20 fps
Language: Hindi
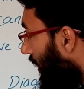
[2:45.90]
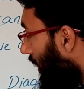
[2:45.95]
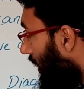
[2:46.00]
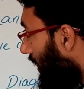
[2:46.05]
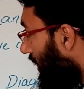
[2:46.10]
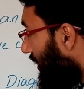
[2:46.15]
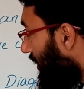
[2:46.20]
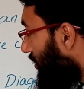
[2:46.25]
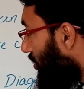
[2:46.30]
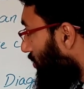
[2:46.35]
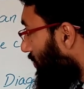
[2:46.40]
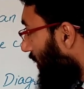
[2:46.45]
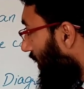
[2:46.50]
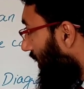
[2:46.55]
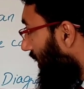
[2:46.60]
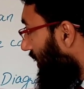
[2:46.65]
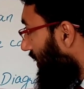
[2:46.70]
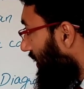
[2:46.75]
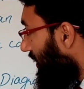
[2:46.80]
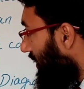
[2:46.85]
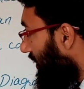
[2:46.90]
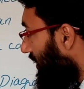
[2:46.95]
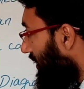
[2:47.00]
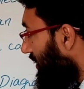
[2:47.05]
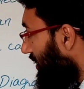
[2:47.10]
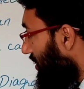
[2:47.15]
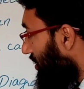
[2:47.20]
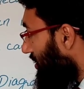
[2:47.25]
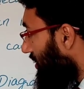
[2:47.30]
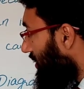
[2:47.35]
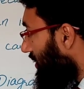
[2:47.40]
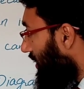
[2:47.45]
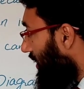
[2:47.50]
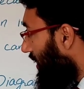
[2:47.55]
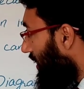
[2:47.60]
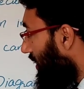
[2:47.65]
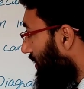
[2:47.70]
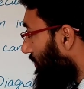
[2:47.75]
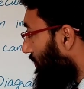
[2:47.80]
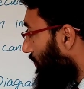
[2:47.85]
इलेक्ट्रोमैग्नेटिक रेडिएशन
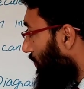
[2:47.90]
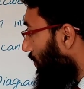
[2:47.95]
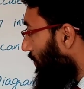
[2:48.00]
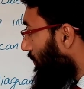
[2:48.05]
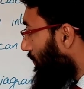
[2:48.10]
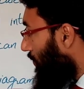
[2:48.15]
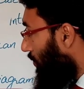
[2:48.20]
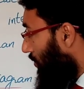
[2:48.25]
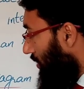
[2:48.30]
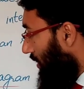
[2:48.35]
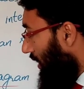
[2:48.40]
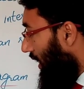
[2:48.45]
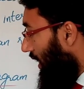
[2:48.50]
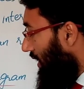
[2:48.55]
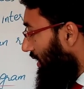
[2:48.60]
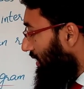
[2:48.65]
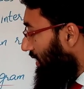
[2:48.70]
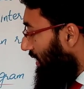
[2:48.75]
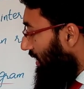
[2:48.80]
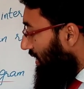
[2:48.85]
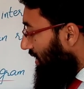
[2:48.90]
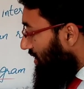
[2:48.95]
के वो फोटान